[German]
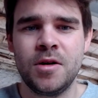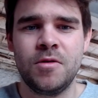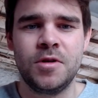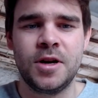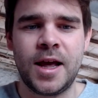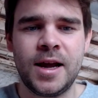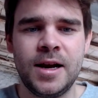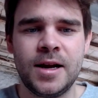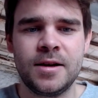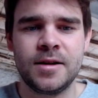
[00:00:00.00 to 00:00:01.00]
Und in
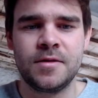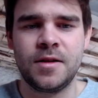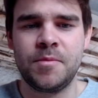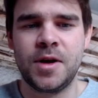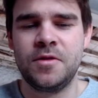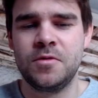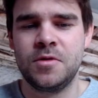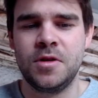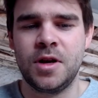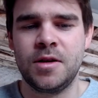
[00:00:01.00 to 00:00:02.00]
England, also haben eigentlich so
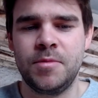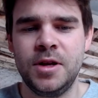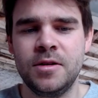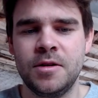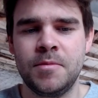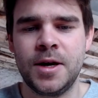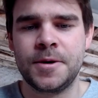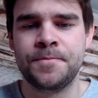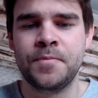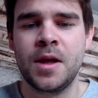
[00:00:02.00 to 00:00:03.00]
die etablierteren
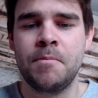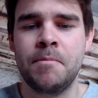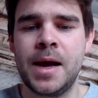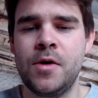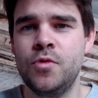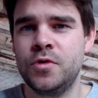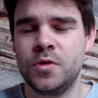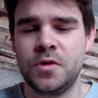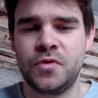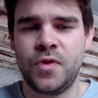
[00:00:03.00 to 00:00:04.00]
Märkten. Mail.ru, so
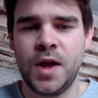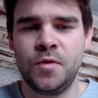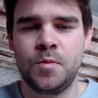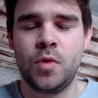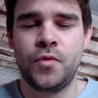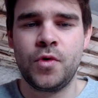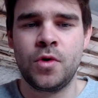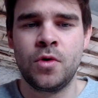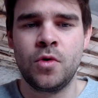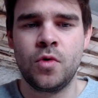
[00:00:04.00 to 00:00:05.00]
das Facebook
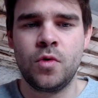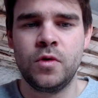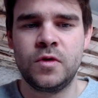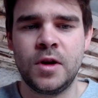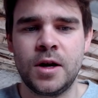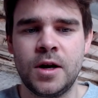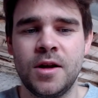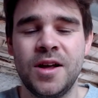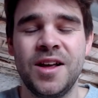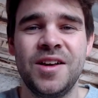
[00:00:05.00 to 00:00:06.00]
von Russland.
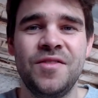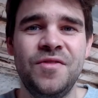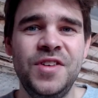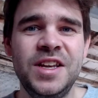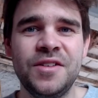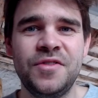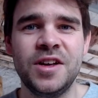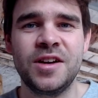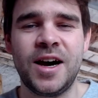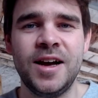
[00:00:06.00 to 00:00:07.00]
Vita
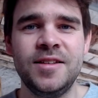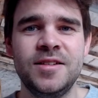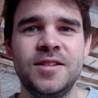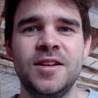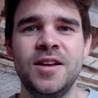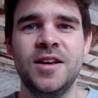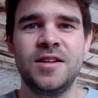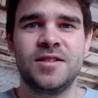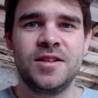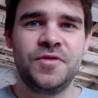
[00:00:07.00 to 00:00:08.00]
34
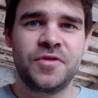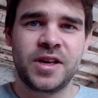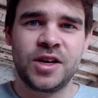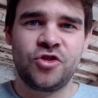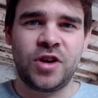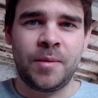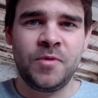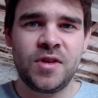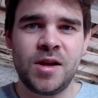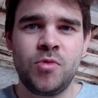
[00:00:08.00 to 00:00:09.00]
die frieren
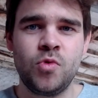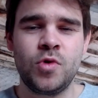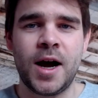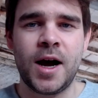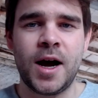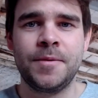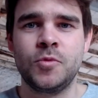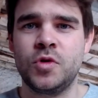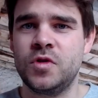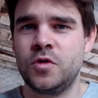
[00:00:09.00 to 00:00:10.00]
Stammzellenblut ein
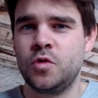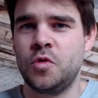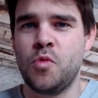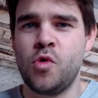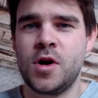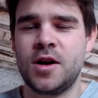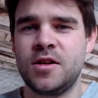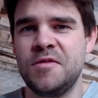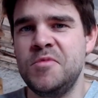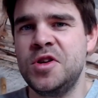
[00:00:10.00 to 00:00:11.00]
und das ist so eine
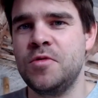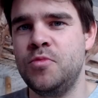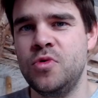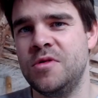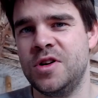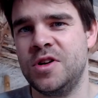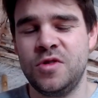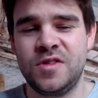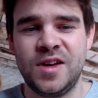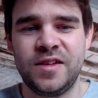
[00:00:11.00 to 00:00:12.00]
monatliche Mietgebühr
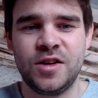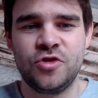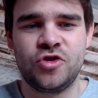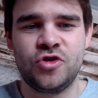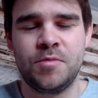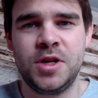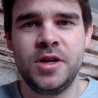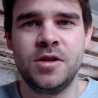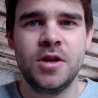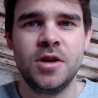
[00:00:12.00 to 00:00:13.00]
natürlich sehr, sehr
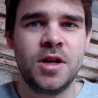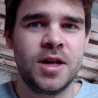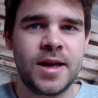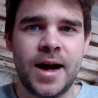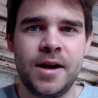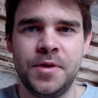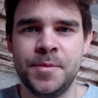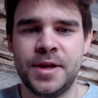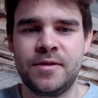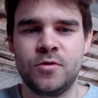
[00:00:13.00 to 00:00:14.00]
stabil, egal wie
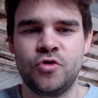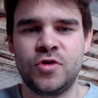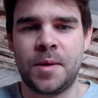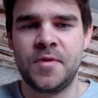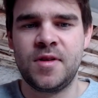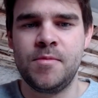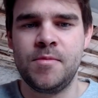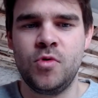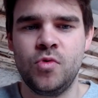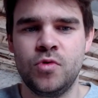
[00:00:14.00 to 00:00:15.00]
man jetzt zu
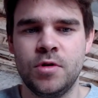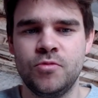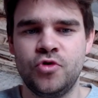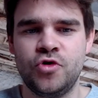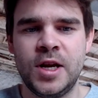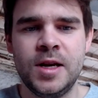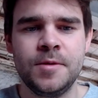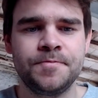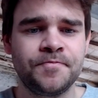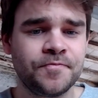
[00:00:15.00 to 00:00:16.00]
Stammzellenblut ähm, steht.